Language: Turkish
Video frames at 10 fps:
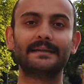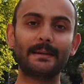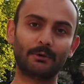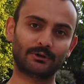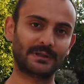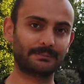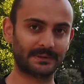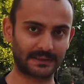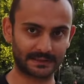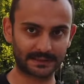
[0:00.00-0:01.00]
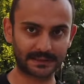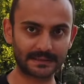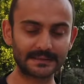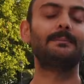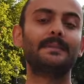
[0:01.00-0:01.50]
Debot
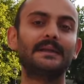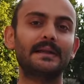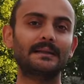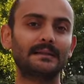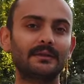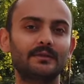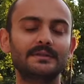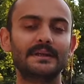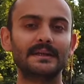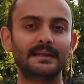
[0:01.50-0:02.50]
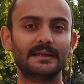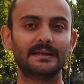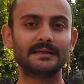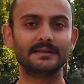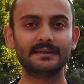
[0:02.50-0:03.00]
Tapınağı'ndayız. Milattan önce
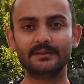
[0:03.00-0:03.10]
2.